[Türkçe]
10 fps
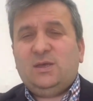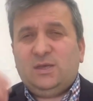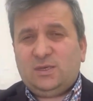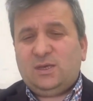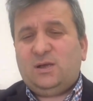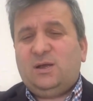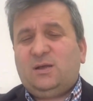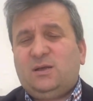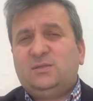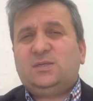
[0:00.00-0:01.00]
İki,
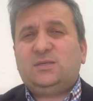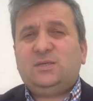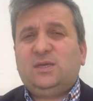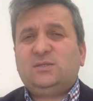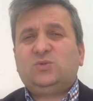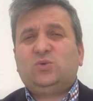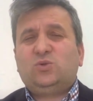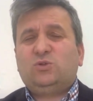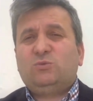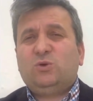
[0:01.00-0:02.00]
hakkınızda siyasi
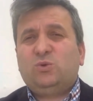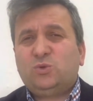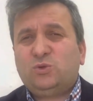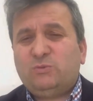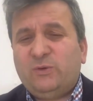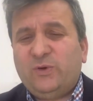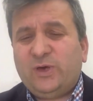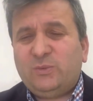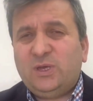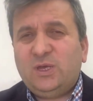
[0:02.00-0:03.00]
soruşturma, koşturma
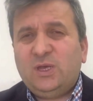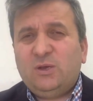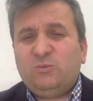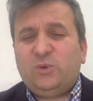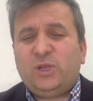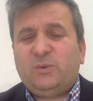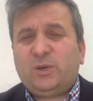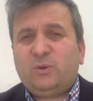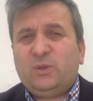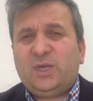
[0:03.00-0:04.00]
var mı? Buna
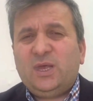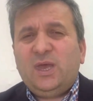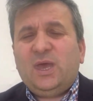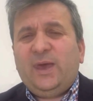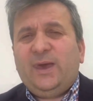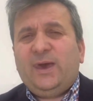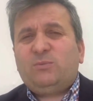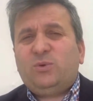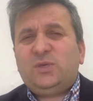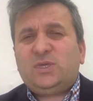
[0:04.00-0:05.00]
bakıyorlar.
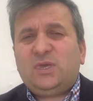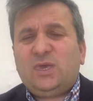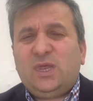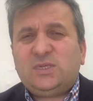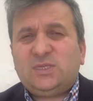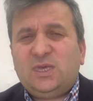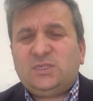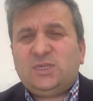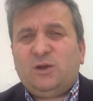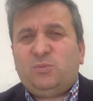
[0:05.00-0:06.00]
Eğer bu iki
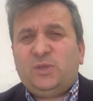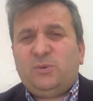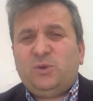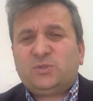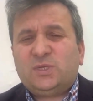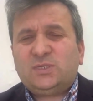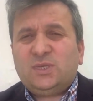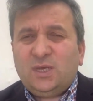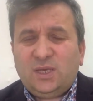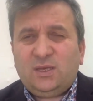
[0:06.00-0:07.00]
gerekçeye cevap
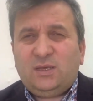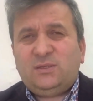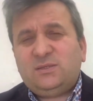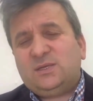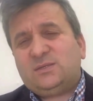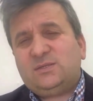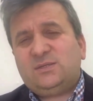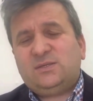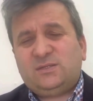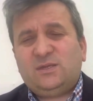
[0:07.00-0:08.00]
bulamıyorsanız iltica
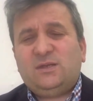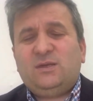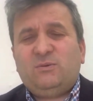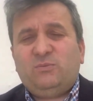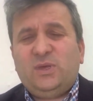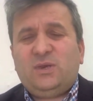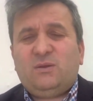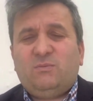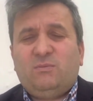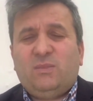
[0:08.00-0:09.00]
sizin için bir
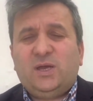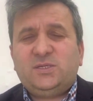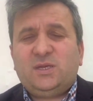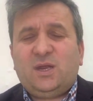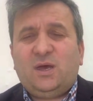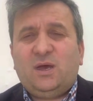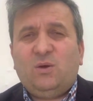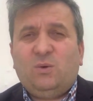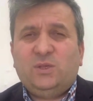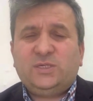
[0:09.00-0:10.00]
macera
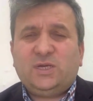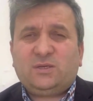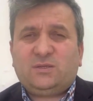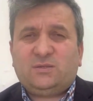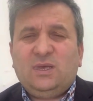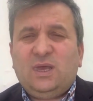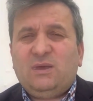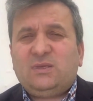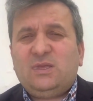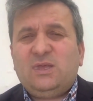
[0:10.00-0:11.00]
olacaktır.
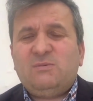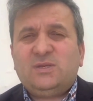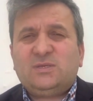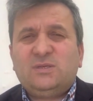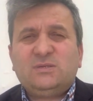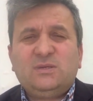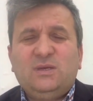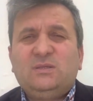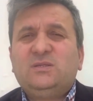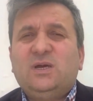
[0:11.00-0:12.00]
Evet gidebilirsiniz,
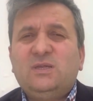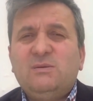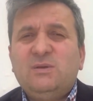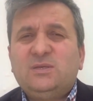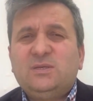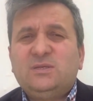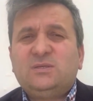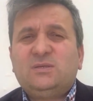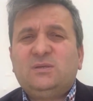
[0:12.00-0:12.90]
iltica edebilirsiniz.